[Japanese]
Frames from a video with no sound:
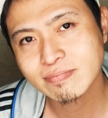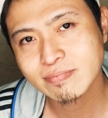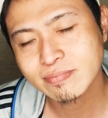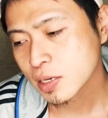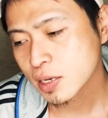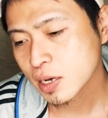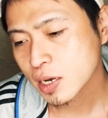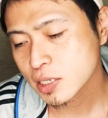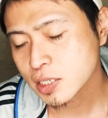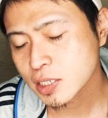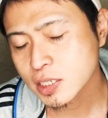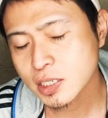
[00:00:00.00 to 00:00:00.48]

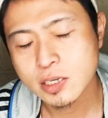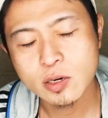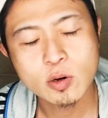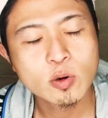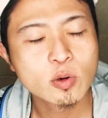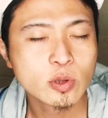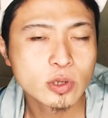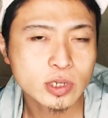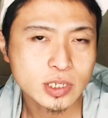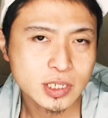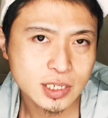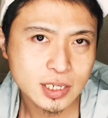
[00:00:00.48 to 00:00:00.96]
東日
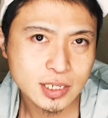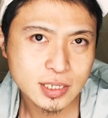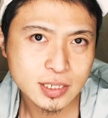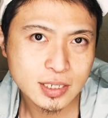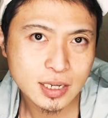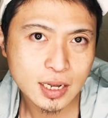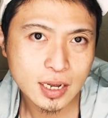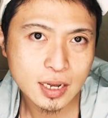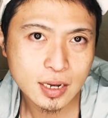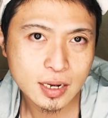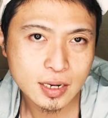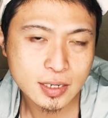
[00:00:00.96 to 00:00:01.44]
本の震
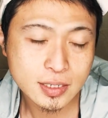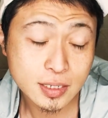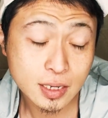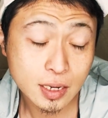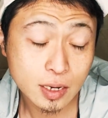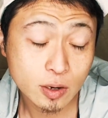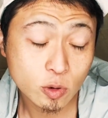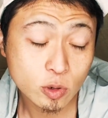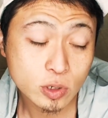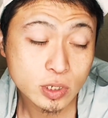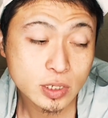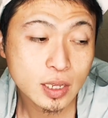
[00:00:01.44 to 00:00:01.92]
災が
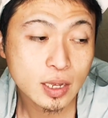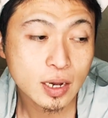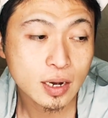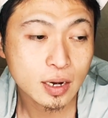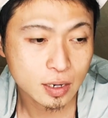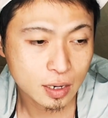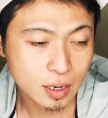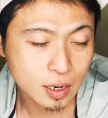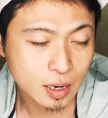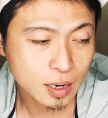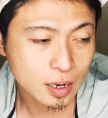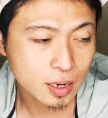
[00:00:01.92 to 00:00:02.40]
さ起きて
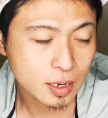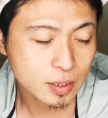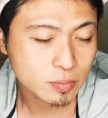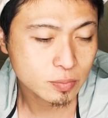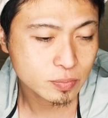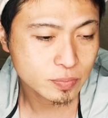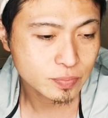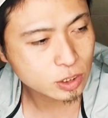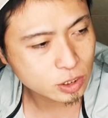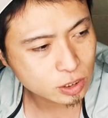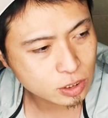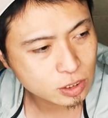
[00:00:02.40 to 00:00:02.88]
から
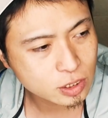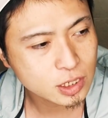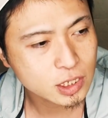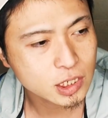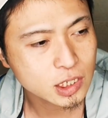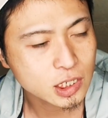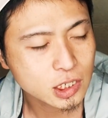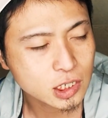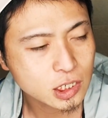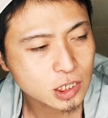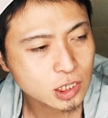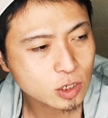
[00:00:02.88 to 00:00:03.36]
つ
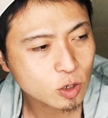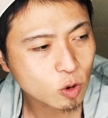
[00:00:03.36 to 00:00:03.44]
い